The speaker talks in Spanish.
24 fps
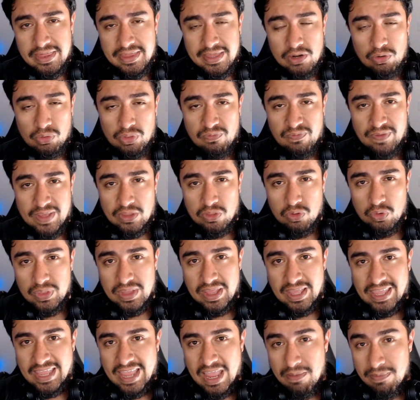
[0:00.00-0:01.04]
notificación
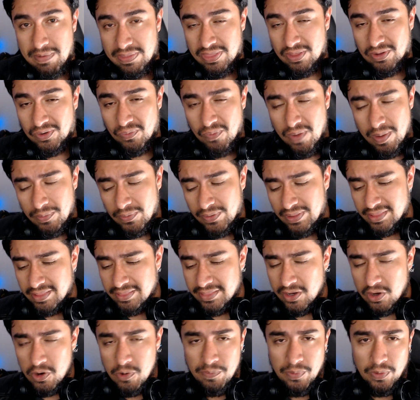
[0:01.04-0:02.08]
de que hay video nuevo y se
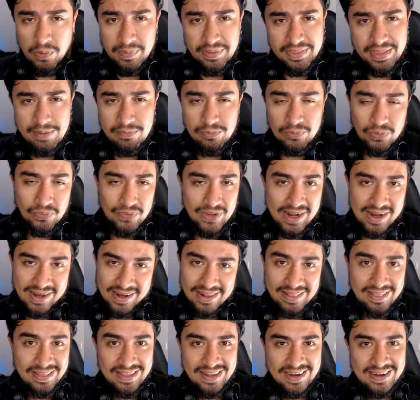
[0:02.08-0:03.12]
enteren un poco más del mundo del
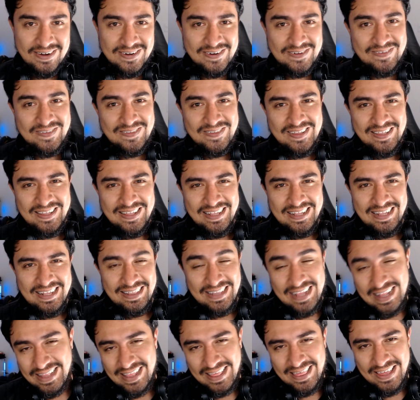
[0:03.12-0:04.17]
render,
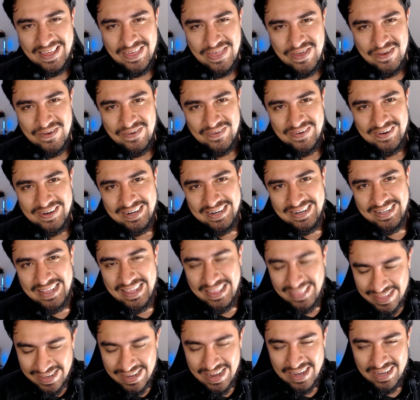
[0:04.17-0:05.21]
del diseño y
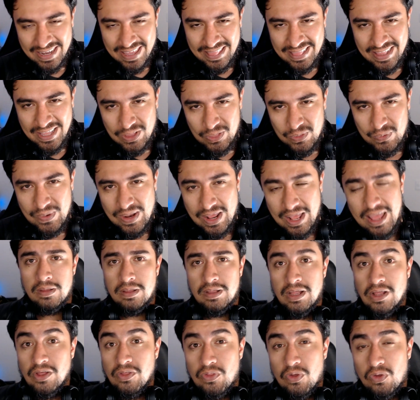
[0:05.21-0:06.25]
de la arquitectura.
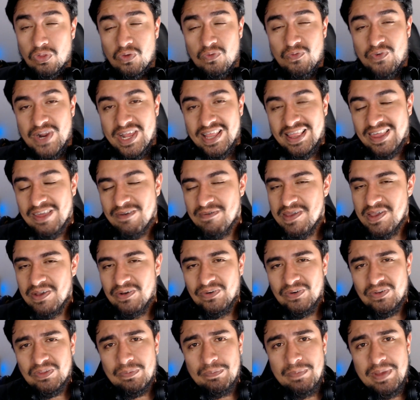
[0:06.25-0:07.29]
Yo soy Franz
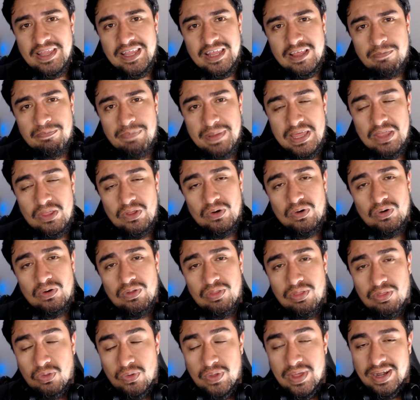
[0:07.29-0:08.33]
amigos, me despido,
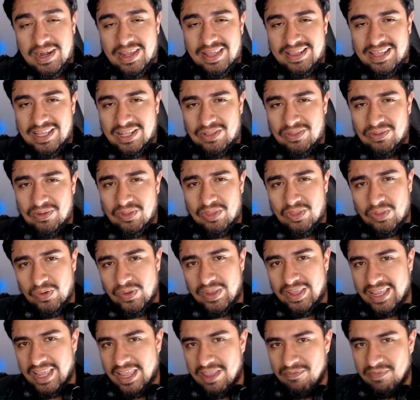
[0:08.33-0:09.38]
soy arquitecto, soy
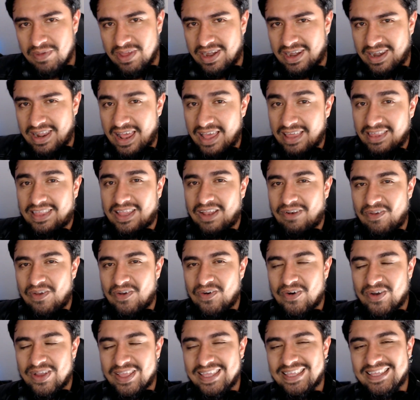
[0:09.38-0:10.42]
gamer, hasta
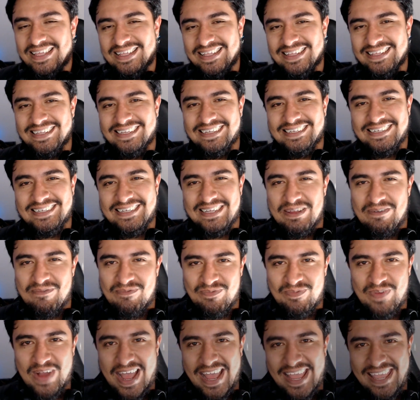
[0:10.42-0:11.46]
luego y
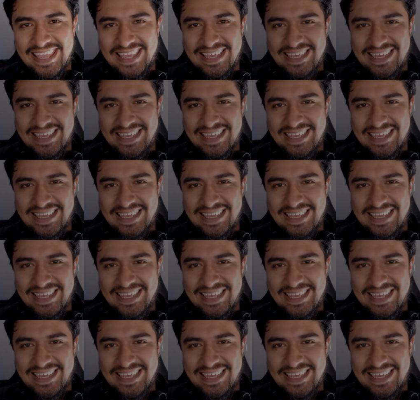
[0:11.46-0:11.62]
bye.